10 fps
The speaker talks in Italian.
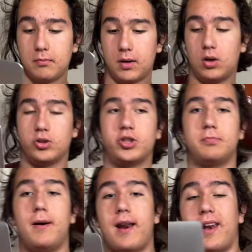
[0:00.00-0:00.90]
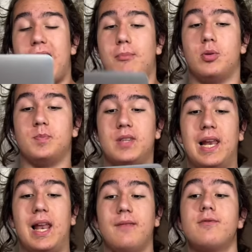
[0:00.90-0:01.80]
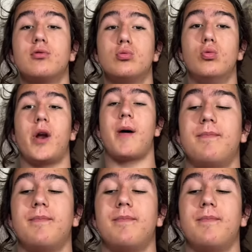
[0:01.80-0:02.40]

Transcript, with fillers: oggi parliamo della futura